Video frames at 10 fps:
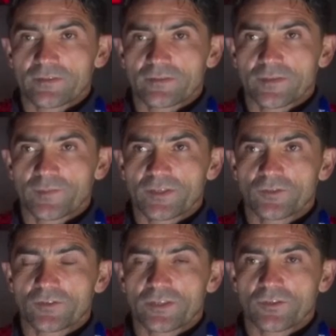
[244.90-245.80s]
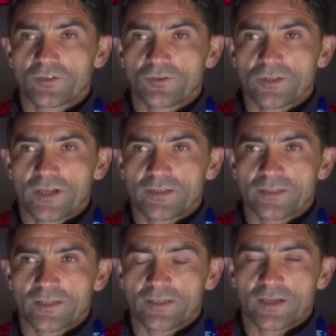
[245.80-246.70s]
Siempre he dicho que todo lo que hagas
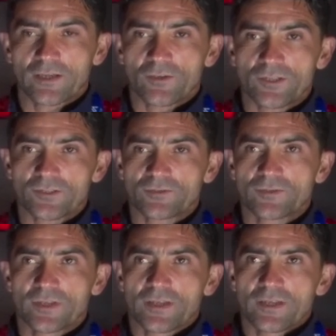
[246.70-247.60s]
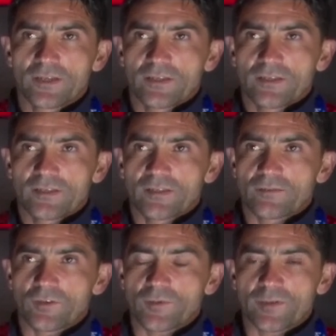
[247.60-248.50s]
hay que dejar el corazón.
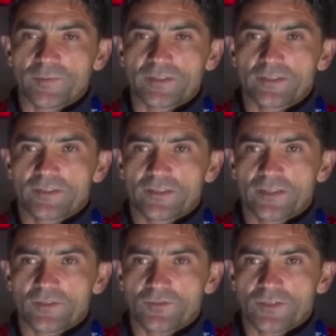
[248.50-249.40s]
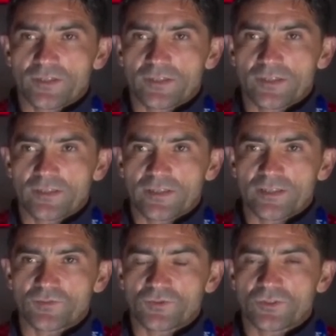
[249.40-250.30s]
Vuelvo a repetir que dentro de,
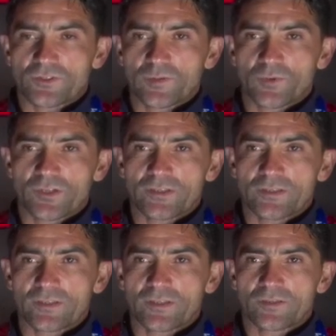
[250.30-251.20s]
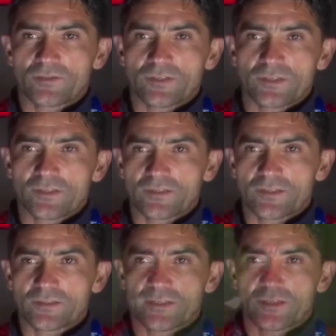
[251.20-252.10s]
las funciones que pueda tener dentro de, este